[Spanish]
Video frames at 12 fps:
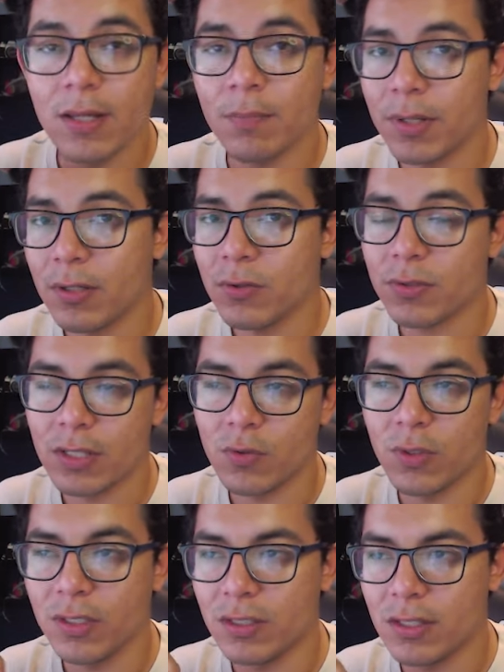Pero tengo
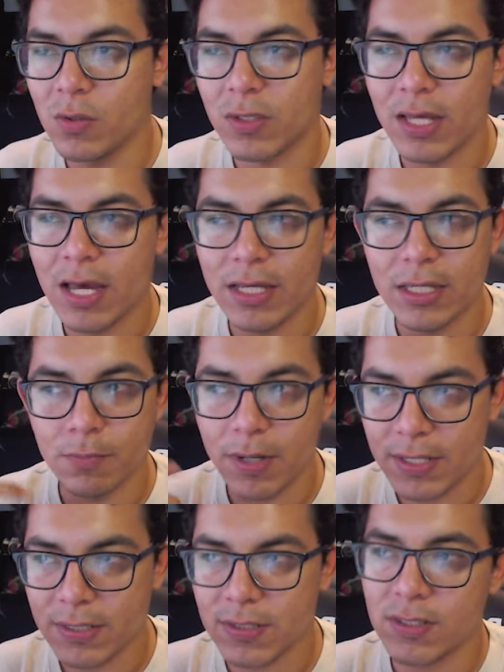entendido que hay
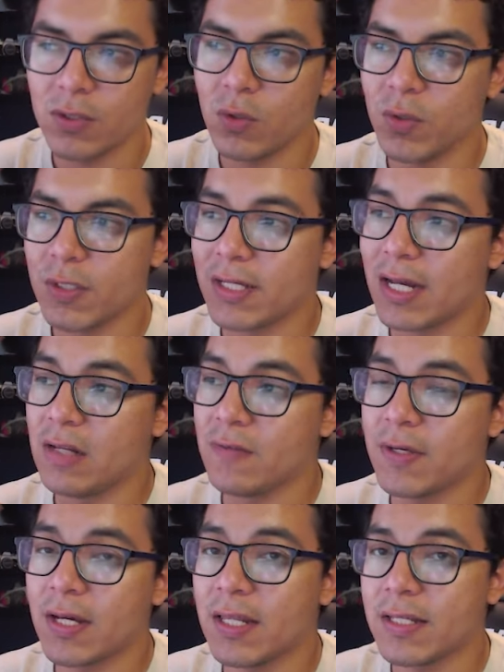países en donde se
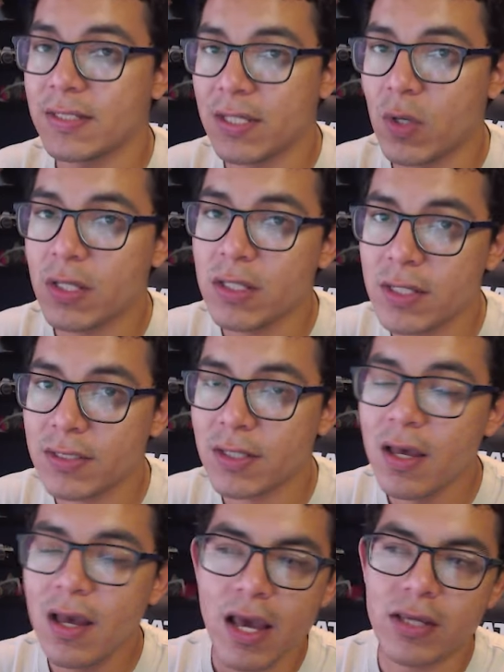califica de 0 a 10
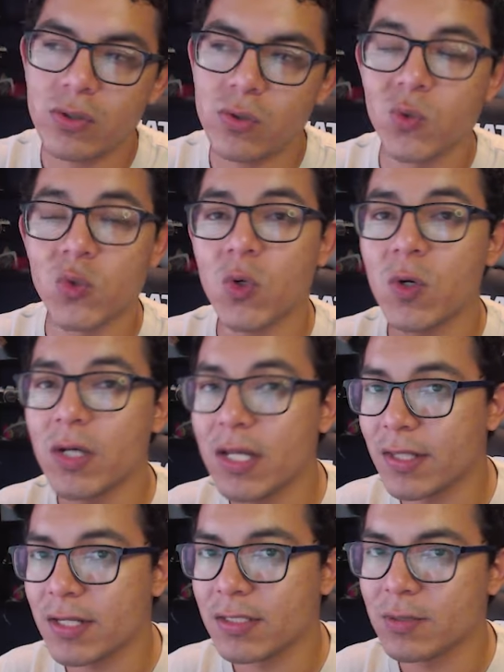e incluso con
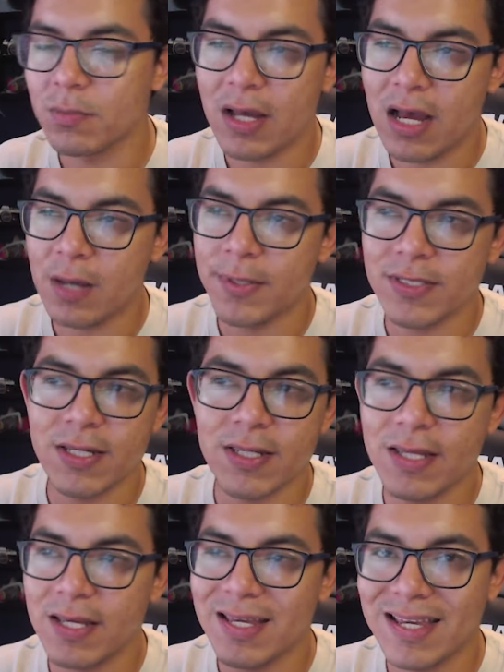letras A, B, C,
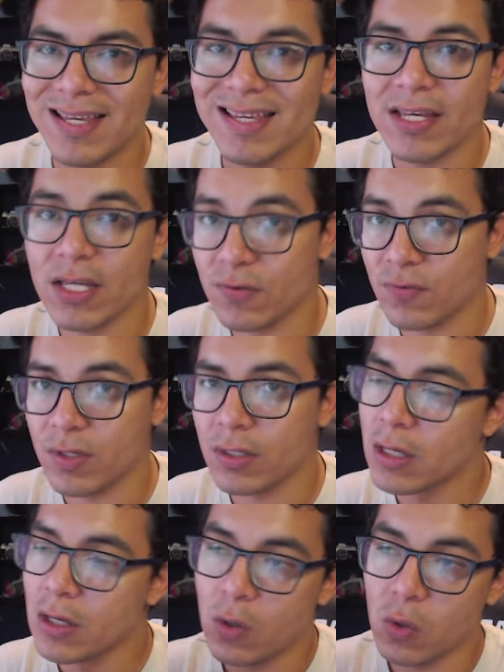D, E, F
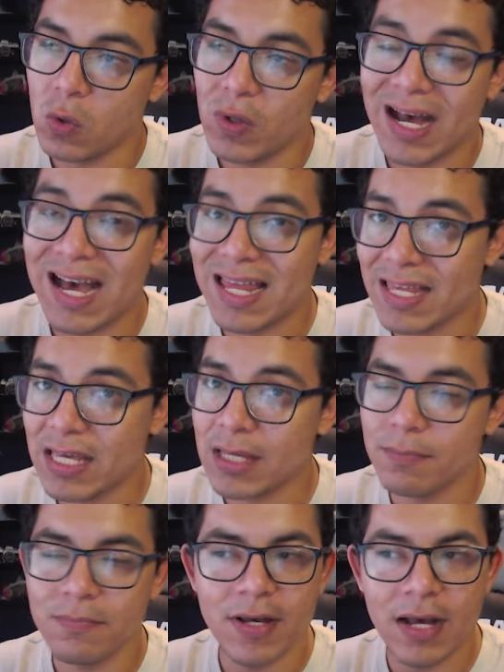o A,
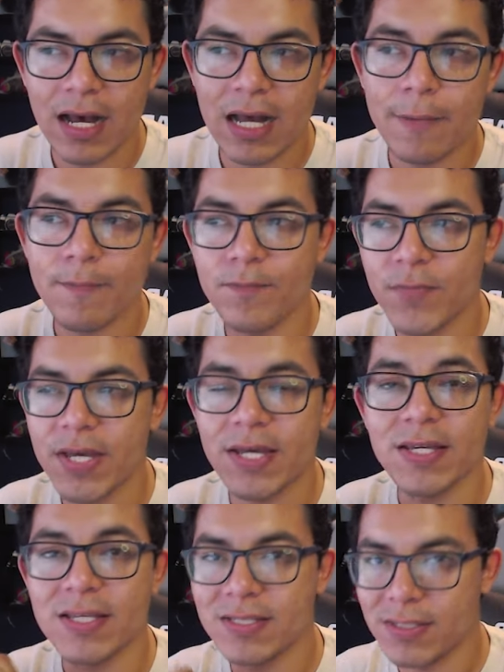D, A, B
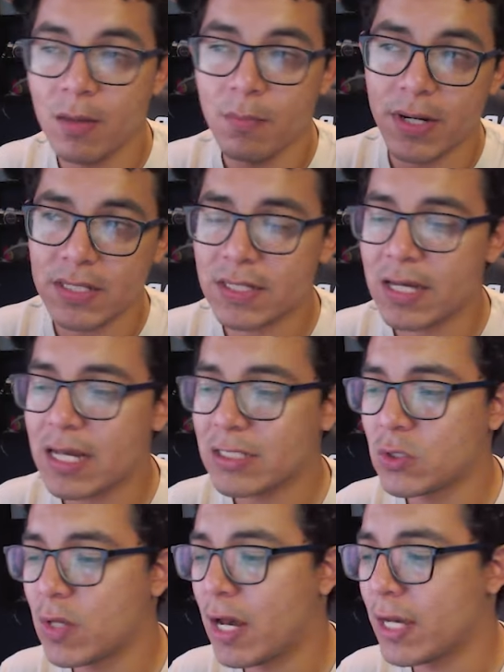y C. Para ese
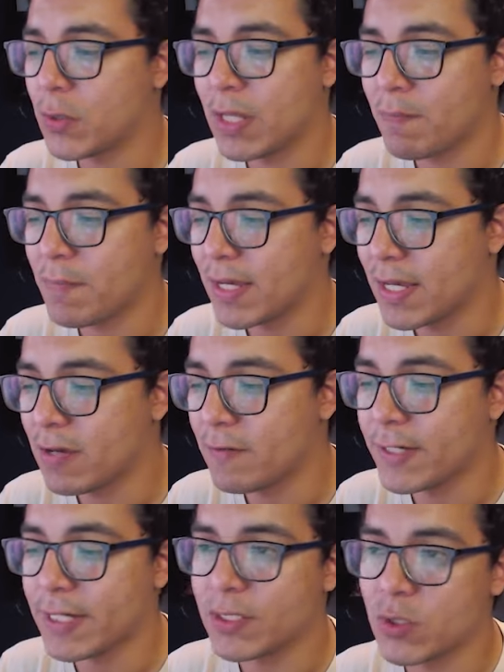caso hay una pequeña
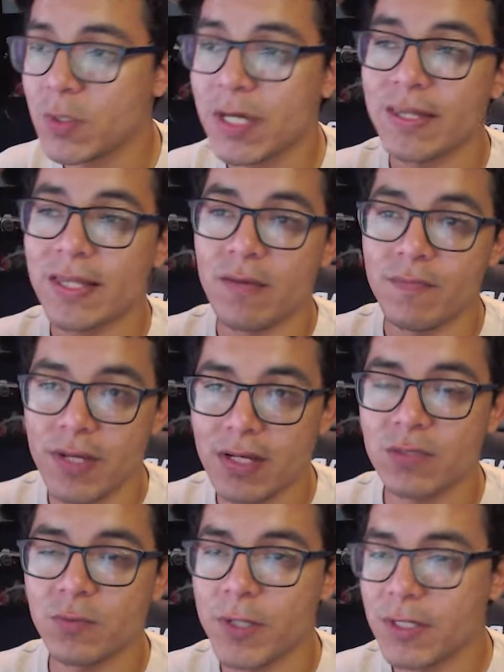variación que también
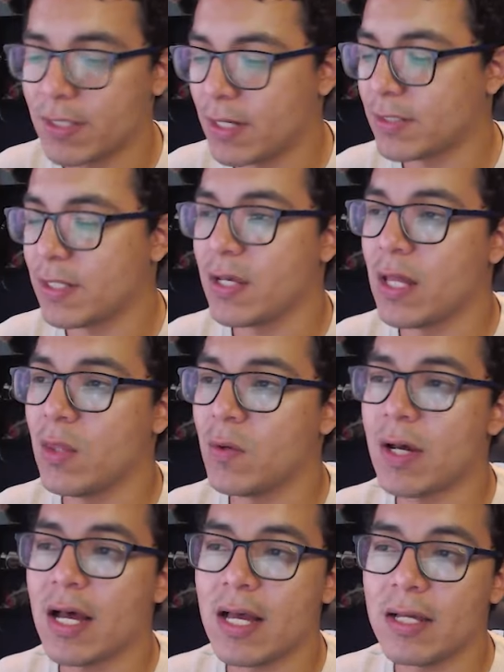les voy a estar enseñando
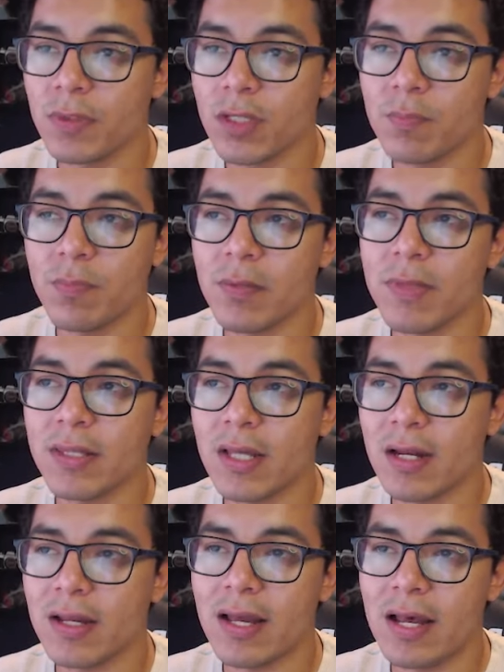a
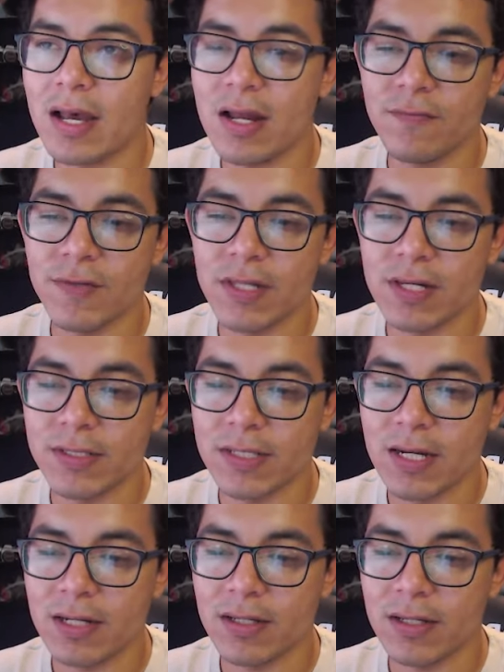implementar al finalizar